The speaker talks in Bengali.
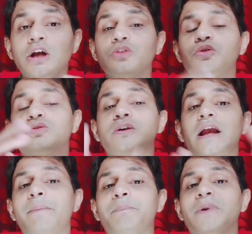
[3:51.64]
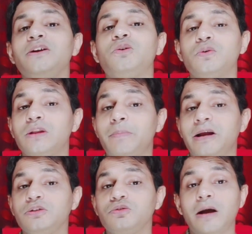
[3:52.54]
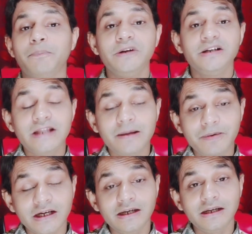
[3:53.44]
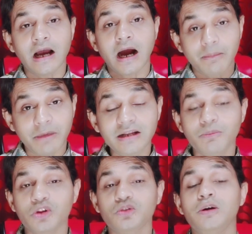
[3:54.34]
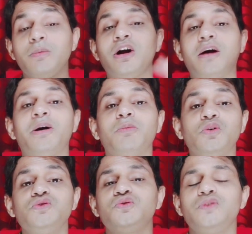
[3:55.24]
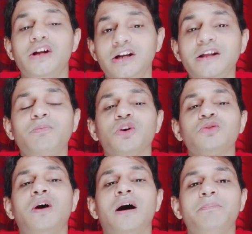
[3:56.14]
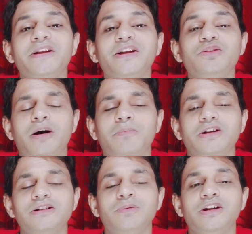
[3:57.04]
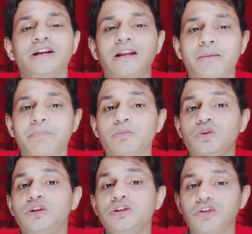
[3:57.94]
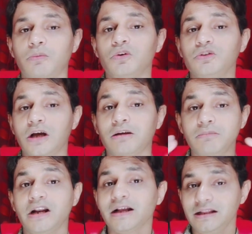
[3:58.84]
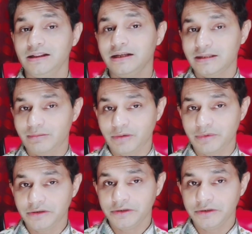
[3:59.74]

তথ্যকে অ্যাপ্লাই করতে পারেন তো আপনি ডেফিনেটলি আমারই মতো এবং আমার বহু স্টুডেন্টের মতো আপনি কিন্তু আপনার জীবনে এই লাফিং বুদ্ধের চমৎকার মিরাকেল দেখতে পাবেন